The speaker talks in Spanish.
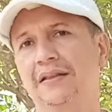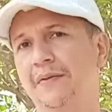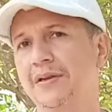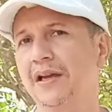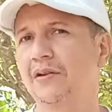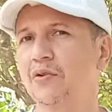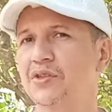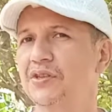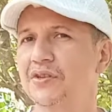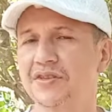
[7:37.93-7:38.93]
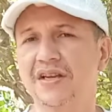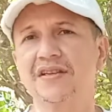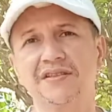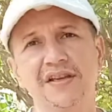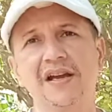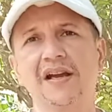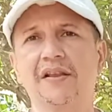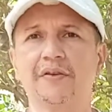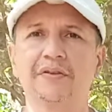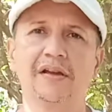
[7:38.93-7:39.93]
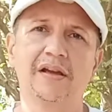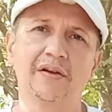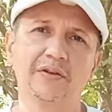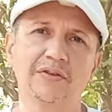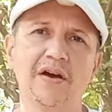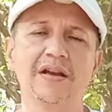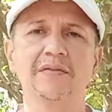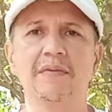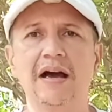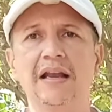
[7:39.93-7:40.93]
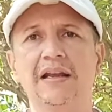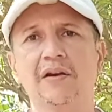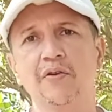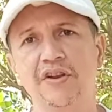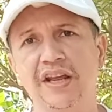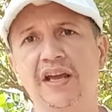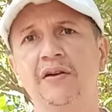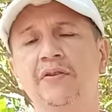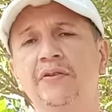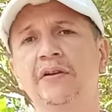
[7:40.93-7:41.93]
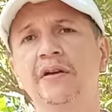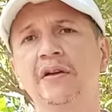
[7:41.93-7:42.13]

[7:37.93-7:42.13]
También hay coccidiosis en cerdos, en otros animales, conejos,